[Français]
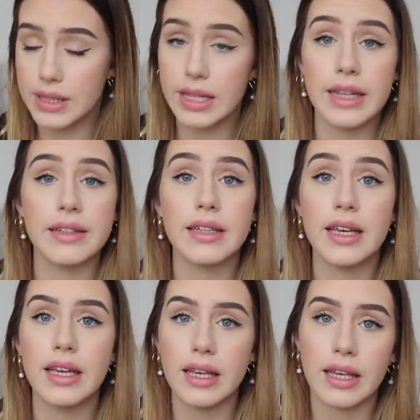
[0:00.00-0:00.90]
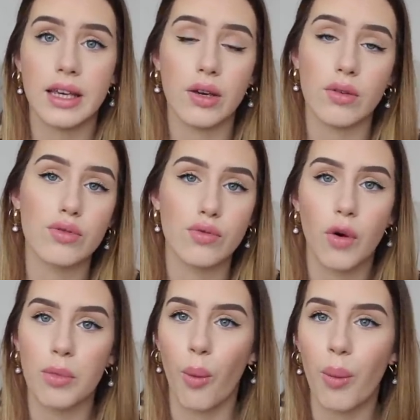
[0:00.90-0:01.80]
c'est l'été et
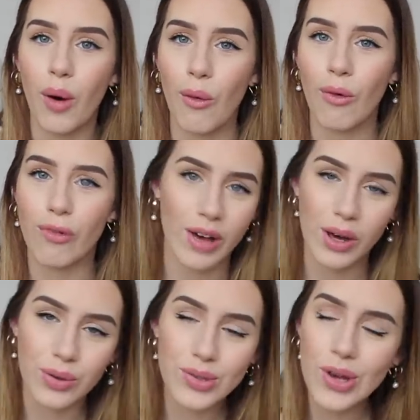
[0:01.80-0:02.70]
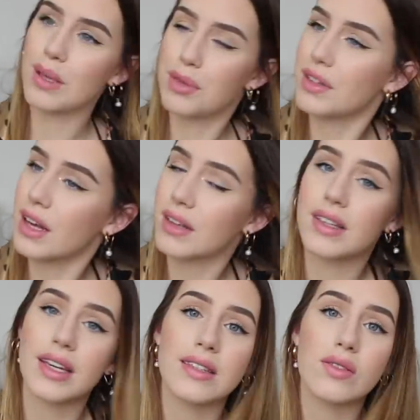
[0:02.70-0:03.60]
souvent ben, on part en vacances. Ça peut être
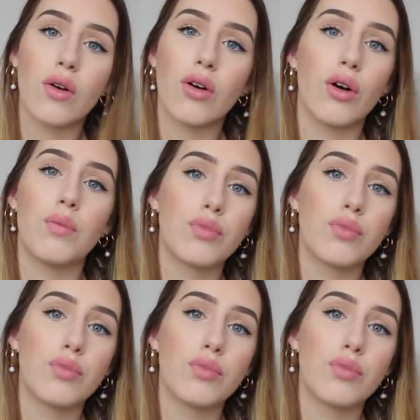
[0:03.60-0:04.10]
intéressant euh,